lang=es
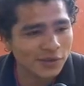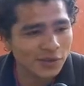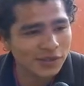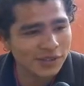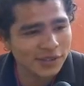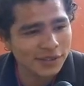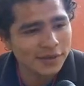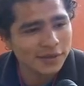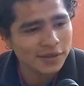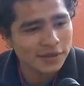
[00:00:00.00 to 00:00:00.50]
no
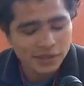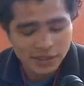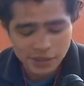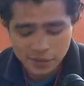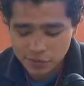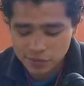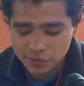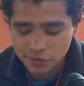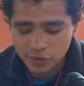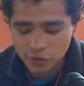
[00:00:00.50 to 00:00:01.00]
sé.
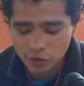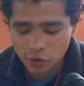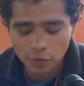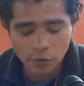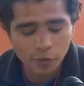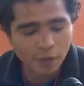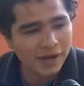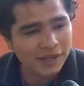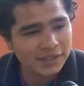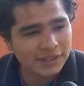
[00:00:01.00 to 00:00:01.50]
Pues bueno,
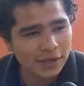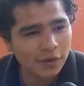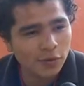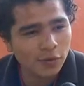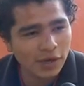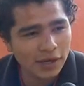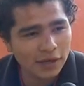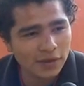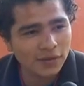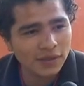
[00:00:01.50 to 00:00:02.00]
como para estar
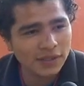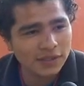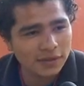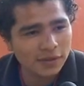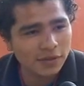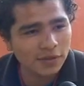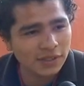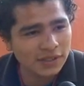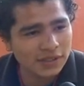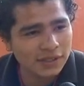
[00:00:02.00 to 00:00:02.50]
jugando
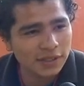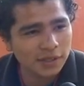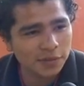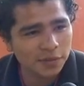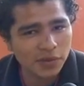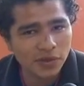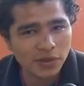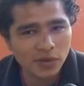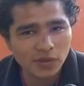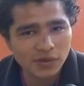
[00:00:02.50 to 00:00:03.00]
con ese
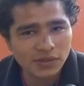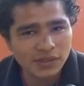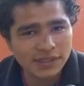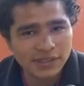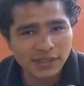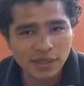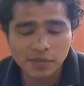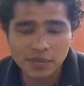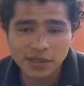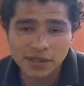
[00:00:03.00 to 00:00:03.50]
tipo de
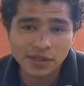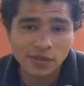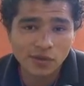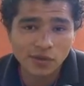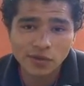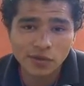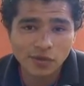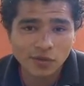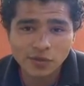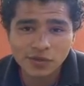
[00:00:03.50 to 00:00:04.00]
cosas, realmente
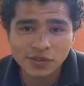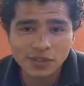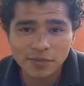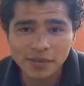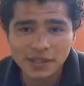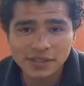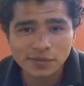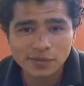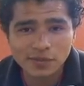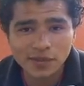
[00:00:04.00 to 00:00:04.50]
no, no, no, se
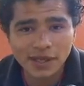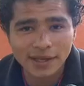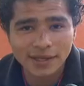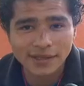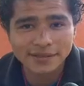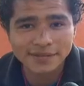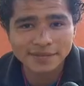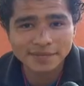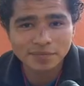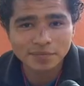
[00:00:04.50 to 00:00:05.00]
me hace
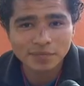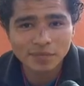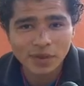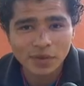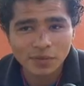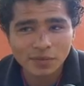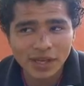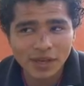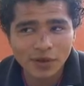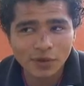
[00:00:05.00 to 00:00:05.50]
una,
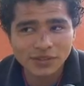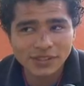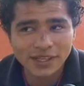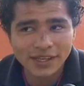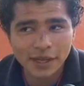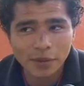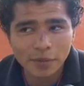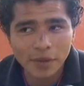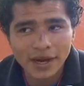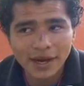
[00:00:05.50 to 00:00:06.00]
una
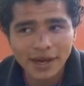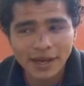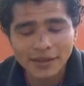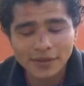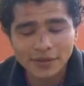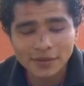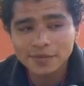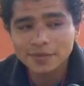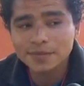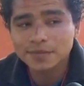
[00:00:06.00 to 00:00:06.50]
cosa que valga,
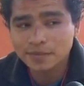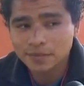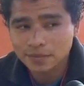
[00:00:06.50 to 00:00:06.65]
¿no?